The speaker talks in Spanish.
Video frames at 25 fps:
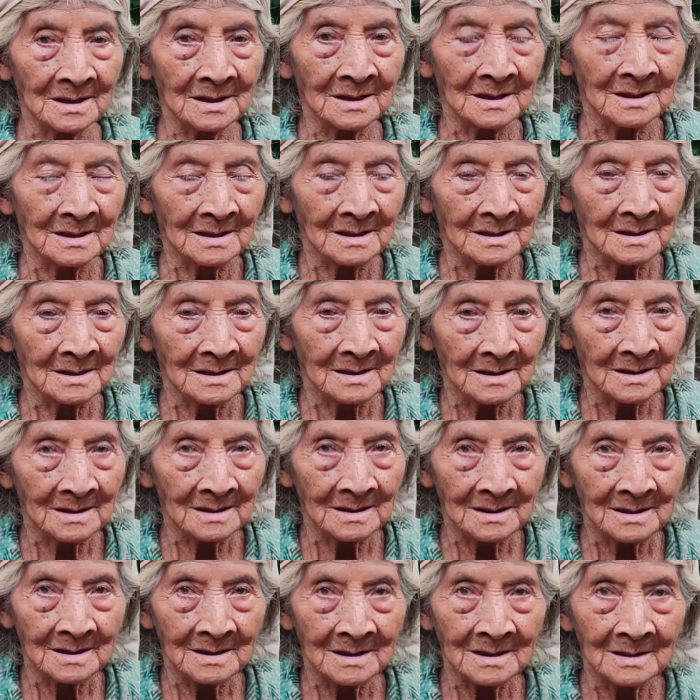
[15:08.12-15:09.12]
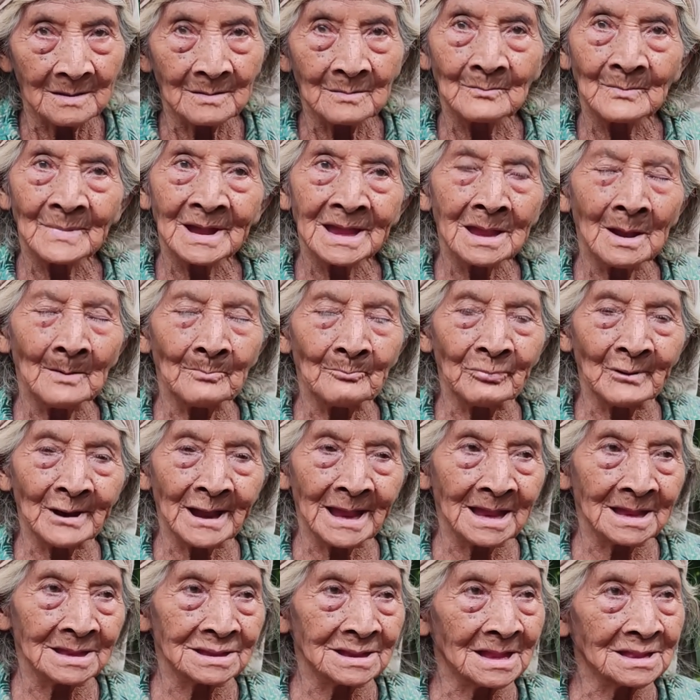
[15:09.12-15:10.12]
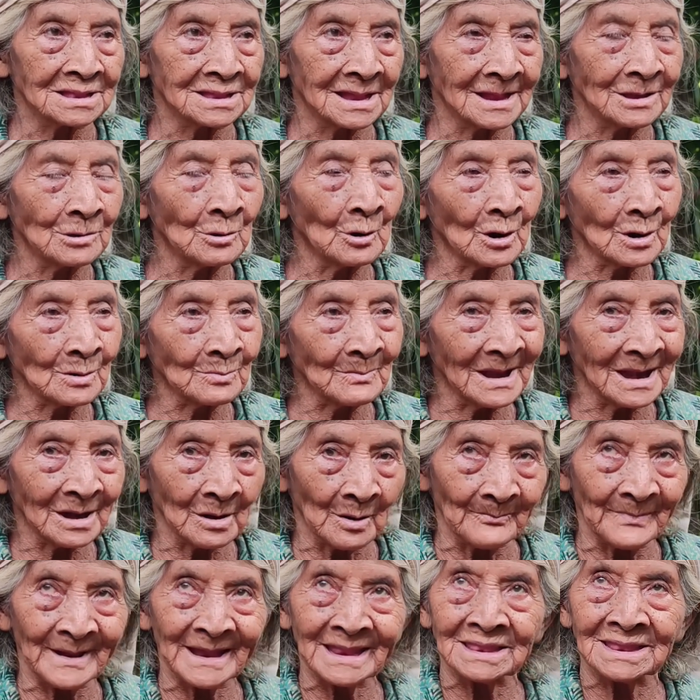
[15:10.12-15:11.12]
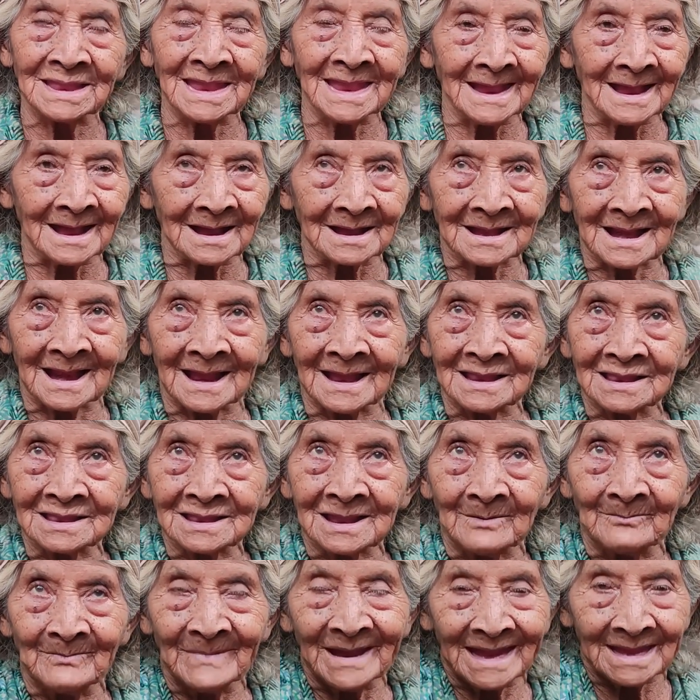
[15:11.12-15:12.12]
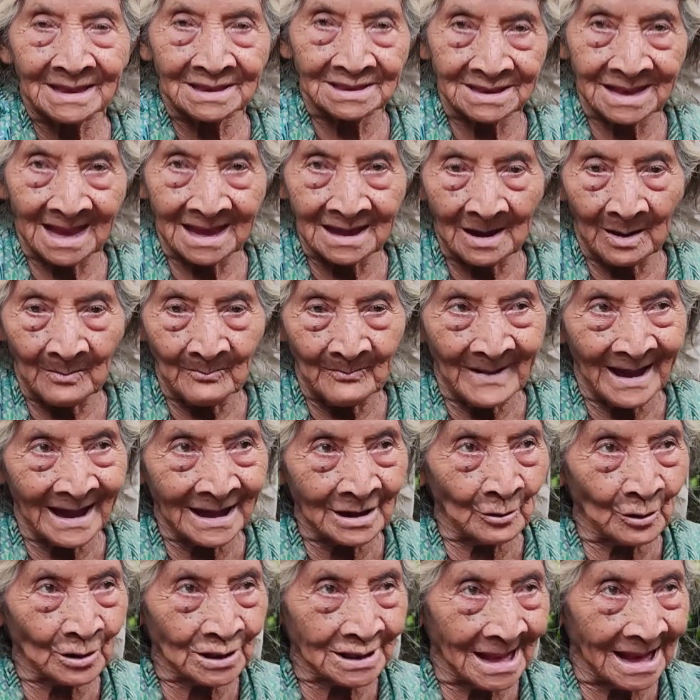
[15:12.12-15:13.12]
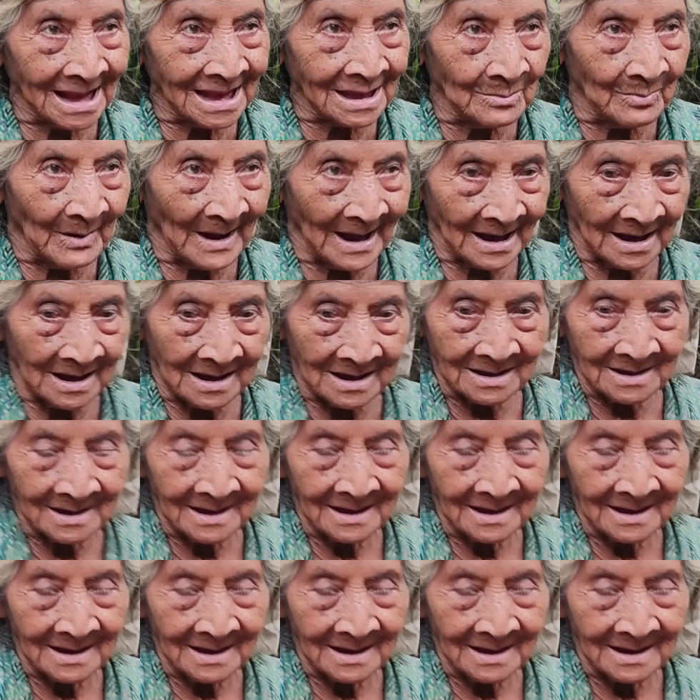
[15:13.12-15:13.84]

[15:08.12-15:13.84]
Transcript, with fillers: Ya nos vamos, abuelita. Vaya pues, el Señor me los bendiga grandemente en las manos del bar.